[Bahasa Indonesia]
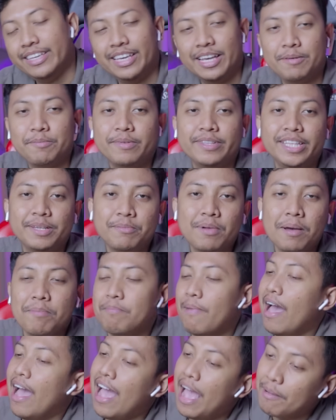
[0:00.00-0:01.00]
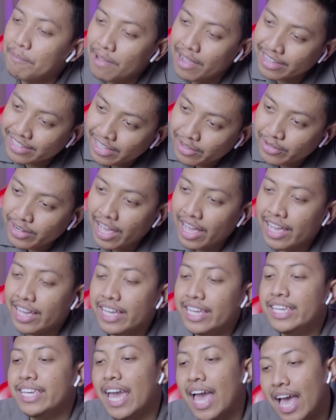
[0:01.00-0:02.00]
yang penting mah paham aja udah
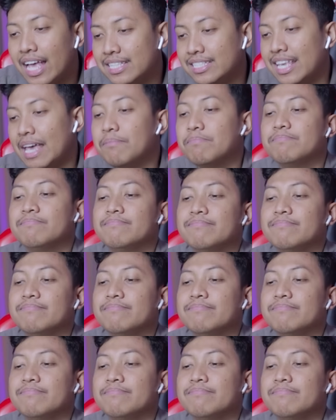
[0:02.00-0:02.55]
iya siap